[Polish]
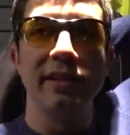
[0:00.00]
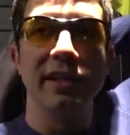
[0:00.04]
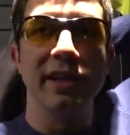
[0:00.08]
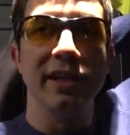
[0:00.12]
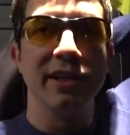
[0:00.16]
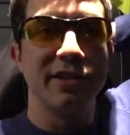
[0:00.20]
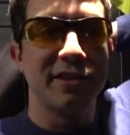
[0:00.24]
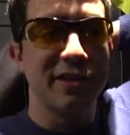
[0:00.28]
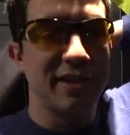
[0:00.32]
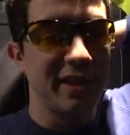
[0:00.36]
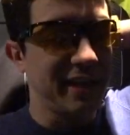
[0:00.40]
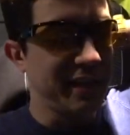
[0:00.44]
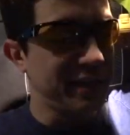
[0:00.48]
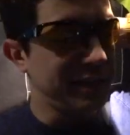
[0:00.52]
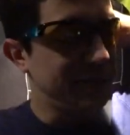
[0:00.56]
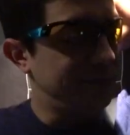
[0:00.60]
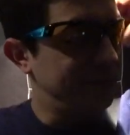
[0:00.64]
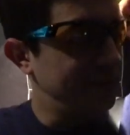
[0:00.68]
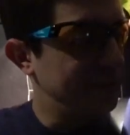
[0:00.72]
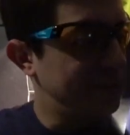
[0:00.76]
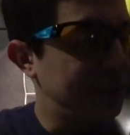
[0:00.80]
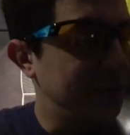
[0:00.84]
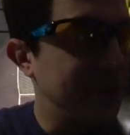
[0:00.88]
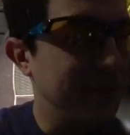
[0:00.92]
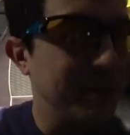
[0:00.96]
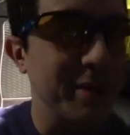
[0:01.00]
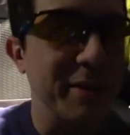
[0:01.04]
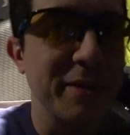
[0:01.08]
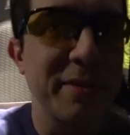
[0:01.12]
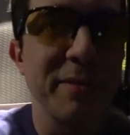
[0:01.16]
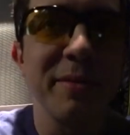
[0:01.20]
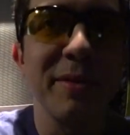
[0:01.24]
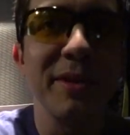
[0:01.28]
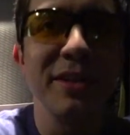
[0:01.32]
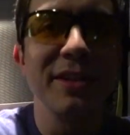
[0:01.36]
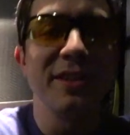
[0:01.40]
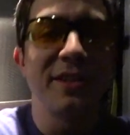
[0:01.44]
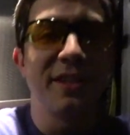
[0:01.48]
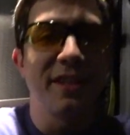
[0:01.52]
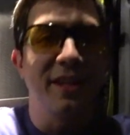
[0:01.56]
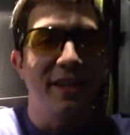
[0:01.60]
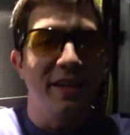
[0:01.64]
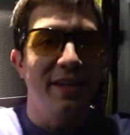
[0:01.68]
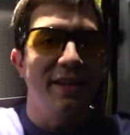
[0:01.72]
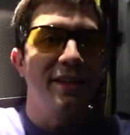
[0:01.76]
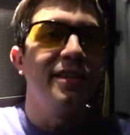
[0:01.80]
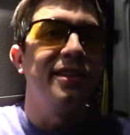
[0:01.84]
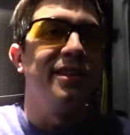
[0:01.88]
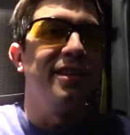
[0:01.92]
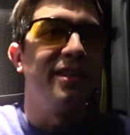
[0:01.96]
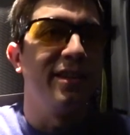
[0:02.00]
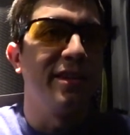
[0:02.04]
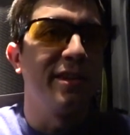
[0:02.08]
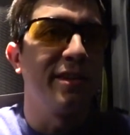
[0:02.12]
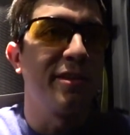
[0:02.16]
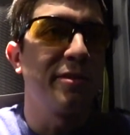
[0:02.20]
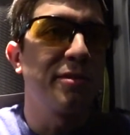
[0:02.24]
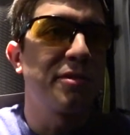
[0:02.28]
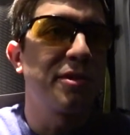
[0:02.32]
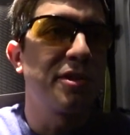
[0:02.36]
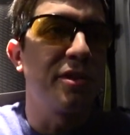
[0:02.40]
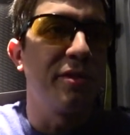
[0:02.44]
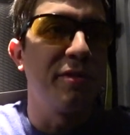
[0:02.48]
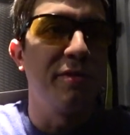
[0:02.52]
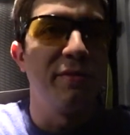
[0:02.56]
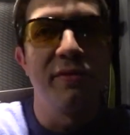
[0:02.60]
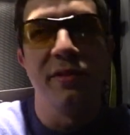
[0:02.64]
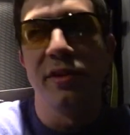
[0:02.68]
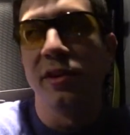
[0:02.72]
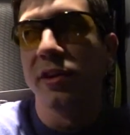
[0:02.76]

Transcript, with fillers: Jeszcze jak świeciło słońce i ruszył w